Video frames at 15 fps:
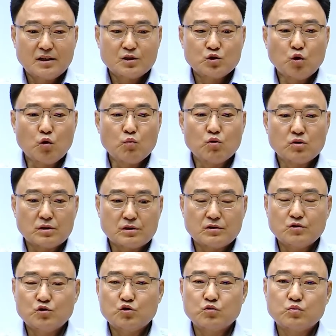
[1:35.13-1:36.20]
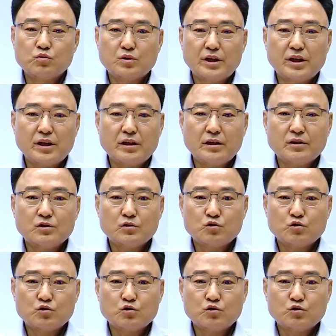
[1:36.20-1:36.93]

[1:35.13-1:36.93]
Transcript: 종물은 주분의